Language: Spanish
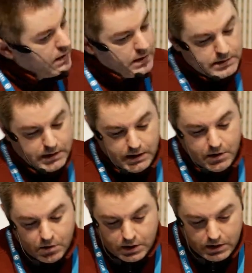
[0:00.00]
este
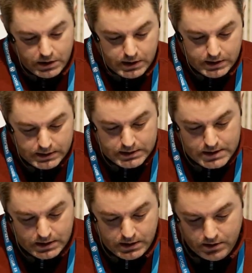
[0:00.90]
guión que,
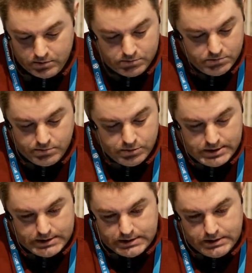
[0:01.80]
tenéis aquí
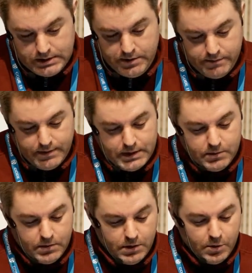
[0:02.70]
pues es
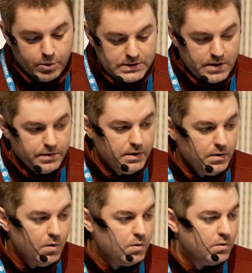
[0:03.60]
infalible. Lo podéis
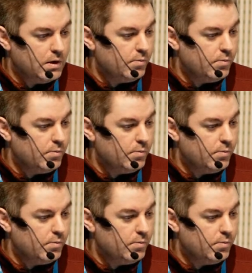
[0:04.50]
hacer o con